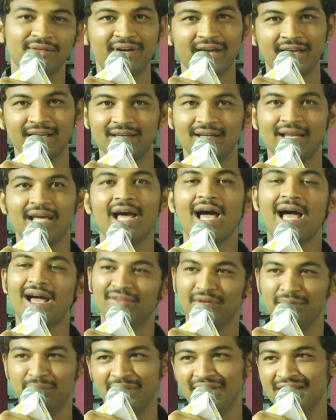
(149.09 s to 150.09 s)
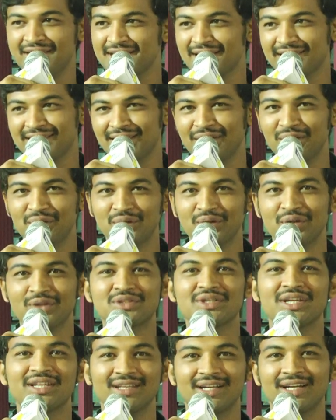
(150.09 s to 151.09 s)
ఫైన్ అవి మీకు చెత్త
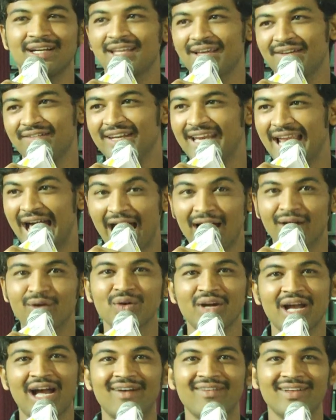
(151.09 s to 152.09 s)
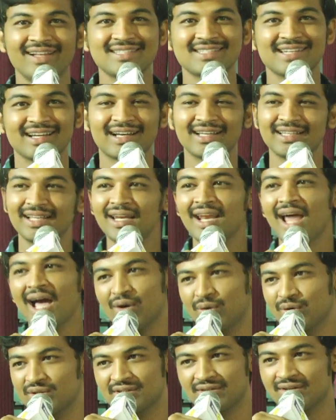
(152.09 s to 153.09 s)
ఉండొచ్చు ఎందుకంటే అవి నాకు కావాల్సిన కథలు నా
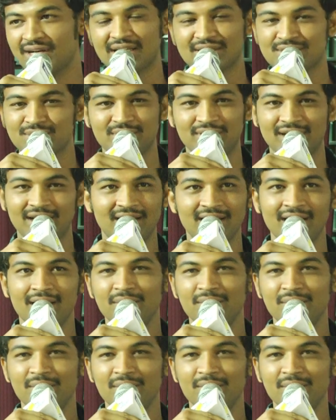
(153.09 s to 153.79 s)
కోసం రాసుకున్నా